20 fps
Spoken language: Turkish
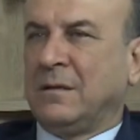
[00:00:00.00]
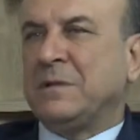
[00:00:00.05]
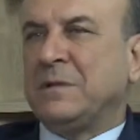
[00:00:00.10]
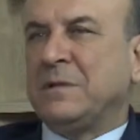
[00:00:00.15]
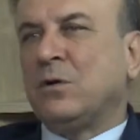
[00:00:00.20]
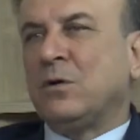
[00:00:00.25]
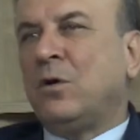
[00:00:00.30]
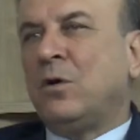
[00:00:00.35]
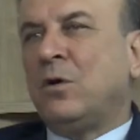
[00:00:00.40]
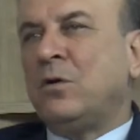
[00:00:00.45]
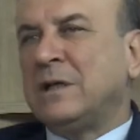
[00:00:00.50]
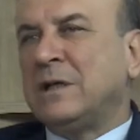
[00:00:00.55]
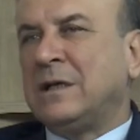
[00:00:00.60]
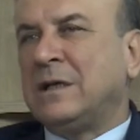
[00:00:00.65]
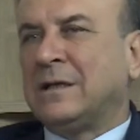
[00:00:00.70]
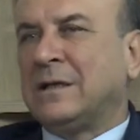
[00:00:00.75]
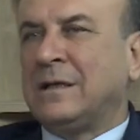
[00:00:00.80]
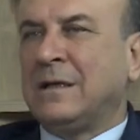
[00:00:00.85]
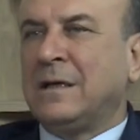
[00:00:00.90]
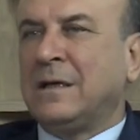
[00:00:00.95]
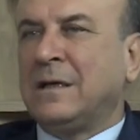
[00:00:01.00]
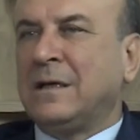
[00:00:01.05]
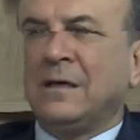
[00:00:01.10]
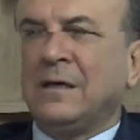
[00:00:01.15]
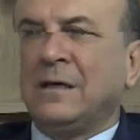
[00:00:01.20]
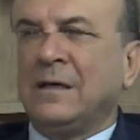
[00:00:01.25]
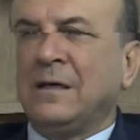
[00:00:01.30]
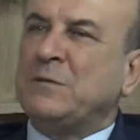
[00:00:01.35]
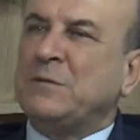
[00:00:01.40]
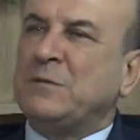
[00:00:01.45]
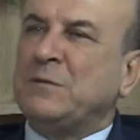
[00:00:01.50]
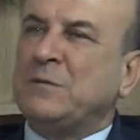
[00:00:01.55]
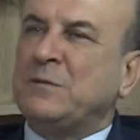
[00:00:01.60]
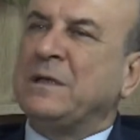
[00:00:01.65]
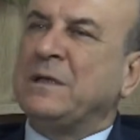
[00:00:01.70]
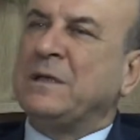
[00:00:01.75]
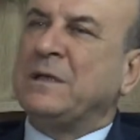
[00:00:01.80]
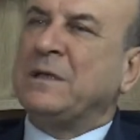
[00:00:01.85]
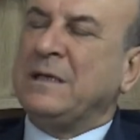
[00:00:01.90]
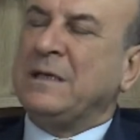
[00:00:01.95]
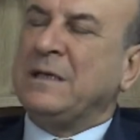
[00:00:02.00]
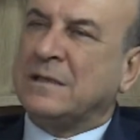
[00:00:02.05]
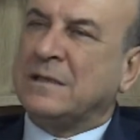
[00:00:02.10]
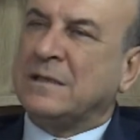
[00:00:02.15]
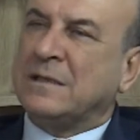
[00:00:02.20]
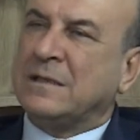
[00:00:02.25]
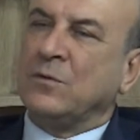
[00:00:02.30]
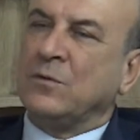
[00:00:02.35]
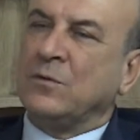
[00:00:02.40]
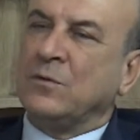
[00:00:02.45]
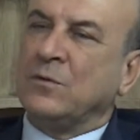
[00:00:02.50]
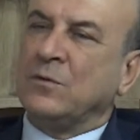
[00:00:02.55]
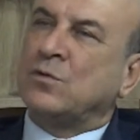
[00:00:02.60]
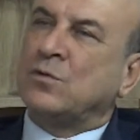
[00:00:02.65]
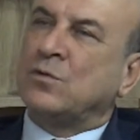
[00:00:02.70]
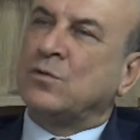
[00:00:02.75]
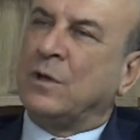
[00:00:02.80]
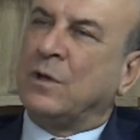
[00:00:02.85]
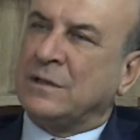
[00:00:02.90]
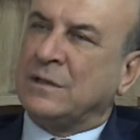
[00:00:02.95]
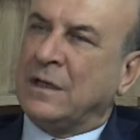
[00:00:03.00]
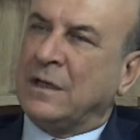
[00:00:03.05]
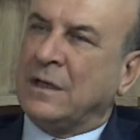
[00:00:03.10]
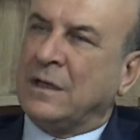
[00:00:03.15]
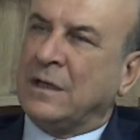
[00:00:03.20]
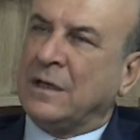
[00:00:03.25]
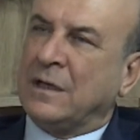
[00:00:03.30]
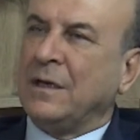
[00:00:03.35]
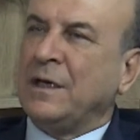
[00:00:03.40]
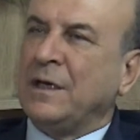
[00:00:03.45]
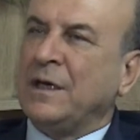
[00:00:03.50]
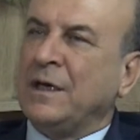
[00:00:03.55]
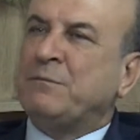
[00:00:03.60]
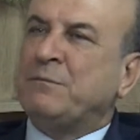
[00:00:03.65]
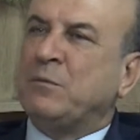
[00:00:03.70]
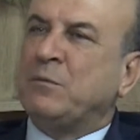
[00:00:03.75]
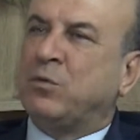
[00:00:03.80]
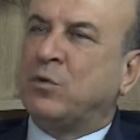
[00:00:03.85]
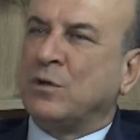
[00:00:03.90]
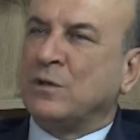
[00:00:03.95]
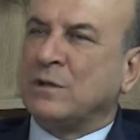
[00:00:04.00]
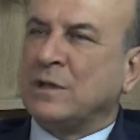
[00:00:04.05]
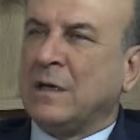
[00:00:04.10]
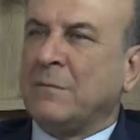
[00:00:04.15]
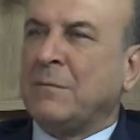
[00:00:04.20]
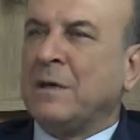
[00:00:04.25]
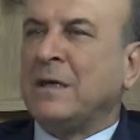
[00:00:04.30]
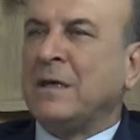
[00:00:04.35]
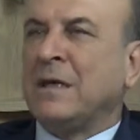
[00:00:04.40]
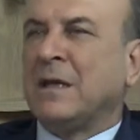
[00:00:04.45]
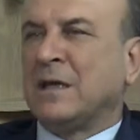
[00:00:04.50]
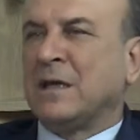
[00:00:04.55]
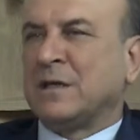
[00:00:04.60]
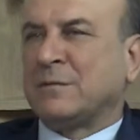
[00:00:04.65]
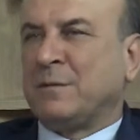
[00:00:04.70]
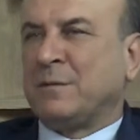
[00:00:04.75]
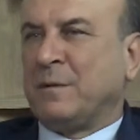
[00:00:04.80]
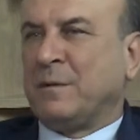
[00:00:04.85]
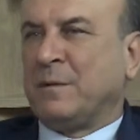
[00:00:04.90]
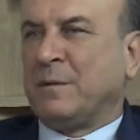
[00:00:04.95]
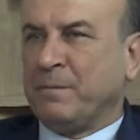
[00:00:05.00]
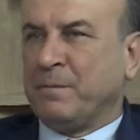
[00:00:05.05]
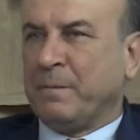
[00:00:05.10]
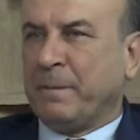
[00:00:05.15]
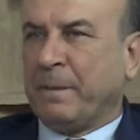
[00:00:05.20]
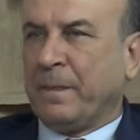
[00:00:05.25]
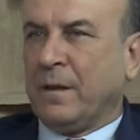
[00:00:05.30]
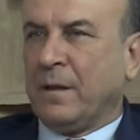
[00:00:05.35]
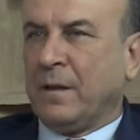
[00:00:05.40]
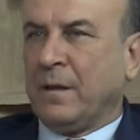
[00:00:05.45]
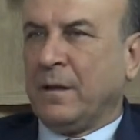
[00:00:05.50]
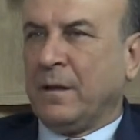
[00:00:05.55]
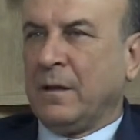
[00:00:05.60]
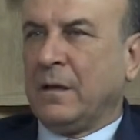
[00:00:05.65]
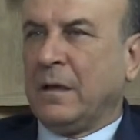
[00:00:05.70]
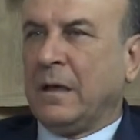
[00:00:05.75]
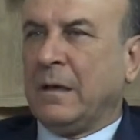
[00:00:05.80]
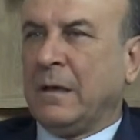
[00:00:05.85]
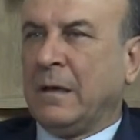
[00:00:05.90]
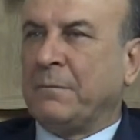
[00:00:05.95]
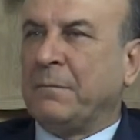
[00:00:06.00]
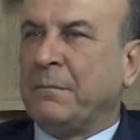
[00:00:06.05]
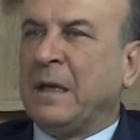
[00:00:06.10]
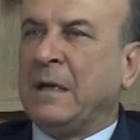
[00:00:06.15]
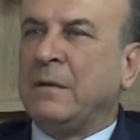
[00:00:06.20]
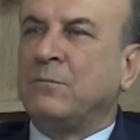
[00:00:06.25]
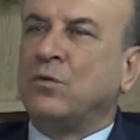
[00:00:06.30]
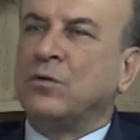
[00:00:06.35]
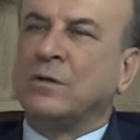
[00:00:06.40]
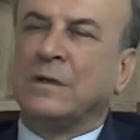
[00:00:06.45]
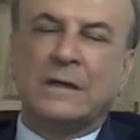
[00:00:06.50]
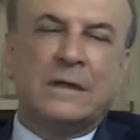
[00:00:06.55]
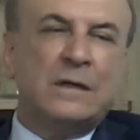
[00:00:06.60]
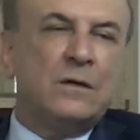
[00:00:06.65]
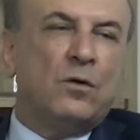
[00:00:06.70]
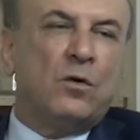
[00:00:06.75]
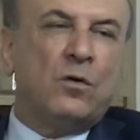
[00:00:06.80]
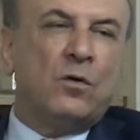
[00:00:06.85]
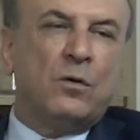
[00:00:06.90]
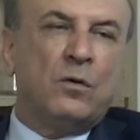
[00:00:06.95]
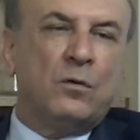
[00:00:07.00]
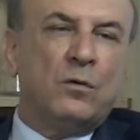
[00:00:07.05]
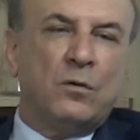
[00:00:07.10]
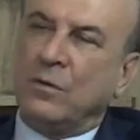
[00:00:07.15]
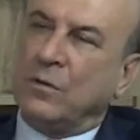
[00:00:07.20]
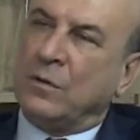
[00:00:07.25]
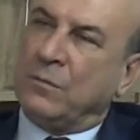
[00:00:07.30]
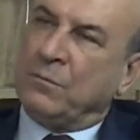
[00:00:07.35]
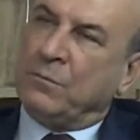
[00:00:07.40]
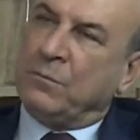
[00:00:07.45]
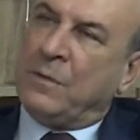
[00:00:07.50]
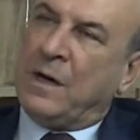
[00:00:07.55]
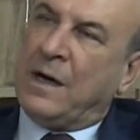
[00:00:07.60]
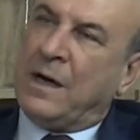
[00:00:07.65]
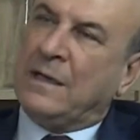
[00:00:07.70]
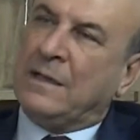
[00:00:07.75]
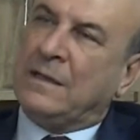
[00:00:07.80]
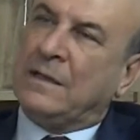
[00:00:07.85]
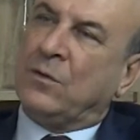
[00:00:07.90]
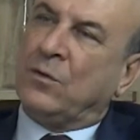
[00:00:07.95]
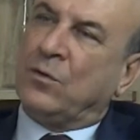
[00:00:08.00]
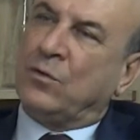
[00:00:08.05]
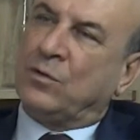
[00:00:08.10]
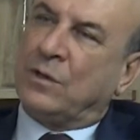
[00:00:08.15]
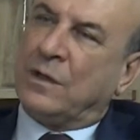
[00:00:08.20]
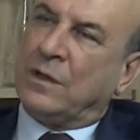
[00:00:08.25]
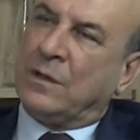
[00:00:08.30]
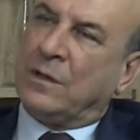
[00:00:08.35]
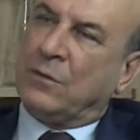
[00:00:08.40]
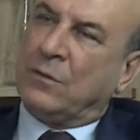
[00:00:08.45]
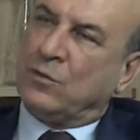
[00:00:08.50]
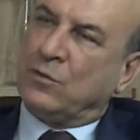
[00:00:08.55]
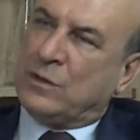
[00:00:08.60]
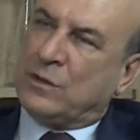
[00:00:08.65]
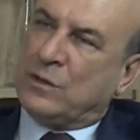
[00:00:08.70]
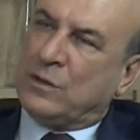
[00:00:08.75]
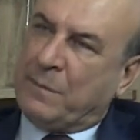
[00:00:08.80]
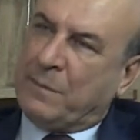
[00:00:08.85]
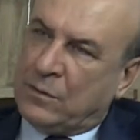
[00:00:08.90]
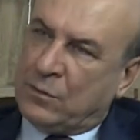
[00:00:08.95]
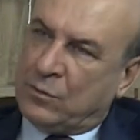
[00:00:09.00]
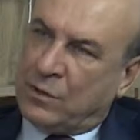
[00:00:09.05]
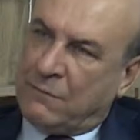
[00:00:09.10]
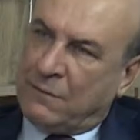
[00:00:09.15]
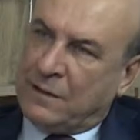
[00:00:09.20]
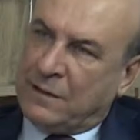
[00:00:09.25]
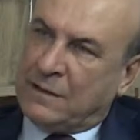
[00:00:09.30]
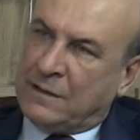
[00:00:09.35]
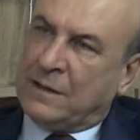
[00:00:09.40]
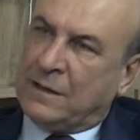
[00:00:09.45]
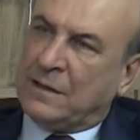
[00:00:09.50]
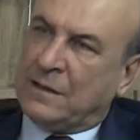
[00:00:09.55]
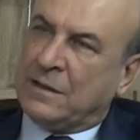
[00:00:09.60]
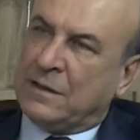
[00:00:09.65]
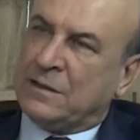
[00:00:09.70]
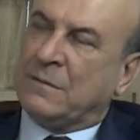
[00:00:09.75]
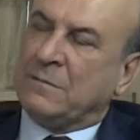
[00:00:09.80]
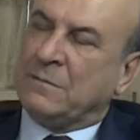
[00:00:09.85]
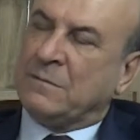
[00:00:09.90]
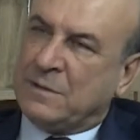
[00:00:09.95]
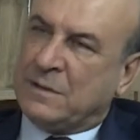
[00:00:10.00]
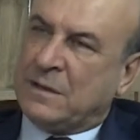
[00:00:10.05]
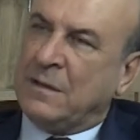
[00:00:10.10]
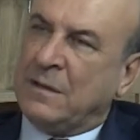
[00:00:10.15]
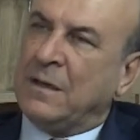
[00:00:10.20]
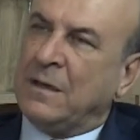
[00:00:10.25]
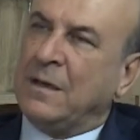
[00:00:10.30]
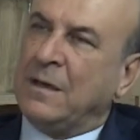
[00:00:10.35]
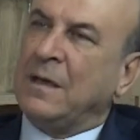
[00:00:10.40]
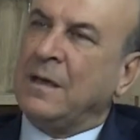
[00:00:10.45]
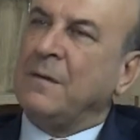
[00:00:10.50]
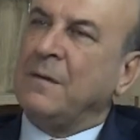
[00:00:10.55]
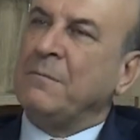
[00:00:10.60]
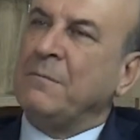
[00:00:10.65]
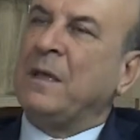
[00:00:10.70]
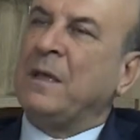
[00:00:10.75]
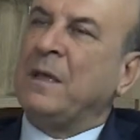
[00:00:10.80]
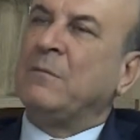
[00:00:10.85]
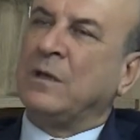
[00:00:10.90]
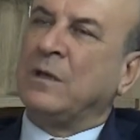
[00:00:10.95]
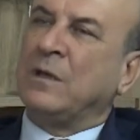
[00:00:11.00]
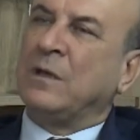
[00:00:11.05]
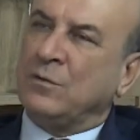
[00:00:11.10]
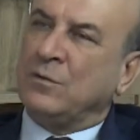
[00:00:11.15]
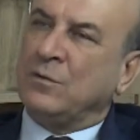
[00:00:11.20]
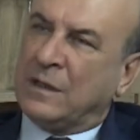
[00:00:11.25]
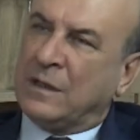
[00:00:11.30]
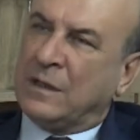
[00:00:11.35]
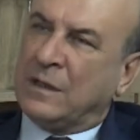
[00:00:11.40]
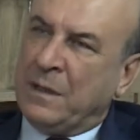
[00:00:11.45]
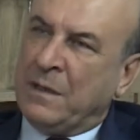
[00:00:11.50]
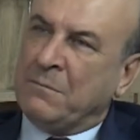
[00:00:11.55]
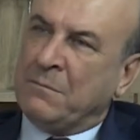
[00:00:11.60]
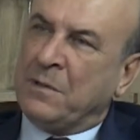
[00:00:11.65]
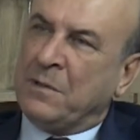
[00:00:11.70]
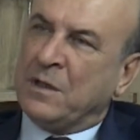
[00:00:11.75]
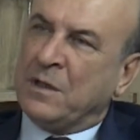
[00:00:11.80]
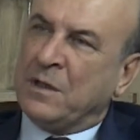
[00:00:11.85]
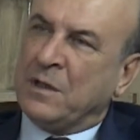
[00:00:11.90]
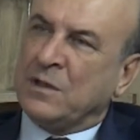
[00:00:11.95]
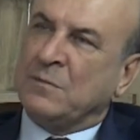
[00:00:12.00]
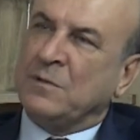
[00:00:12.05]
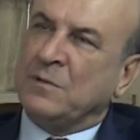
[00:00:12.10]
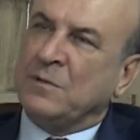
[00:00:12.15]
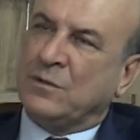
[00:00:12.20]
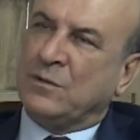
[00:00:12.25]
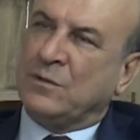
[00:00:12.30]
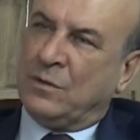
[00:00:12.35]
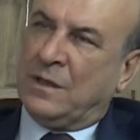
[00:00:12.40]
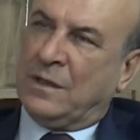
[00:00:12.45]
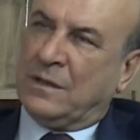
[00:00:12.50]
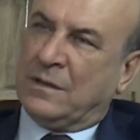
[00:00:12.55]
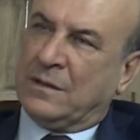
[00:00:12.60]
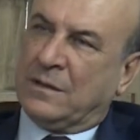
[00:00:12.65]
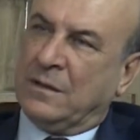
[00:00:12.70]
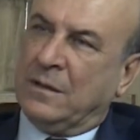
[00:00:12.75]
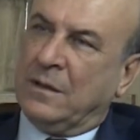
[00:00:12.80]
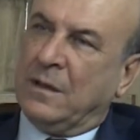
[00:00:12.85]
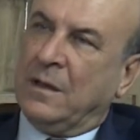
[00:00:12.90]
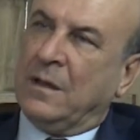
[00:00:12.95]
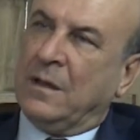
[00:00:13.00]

Biz öncelikle e, hiçbir insanın huzursuz olacağı hiçbir projeye ben yanaşmam. Benim buradaki o, o mahallede oturan, o çeperlerde oturan vatandaşlarımız kimse, benim onlar öncelikle benim başımın tacı onlardır.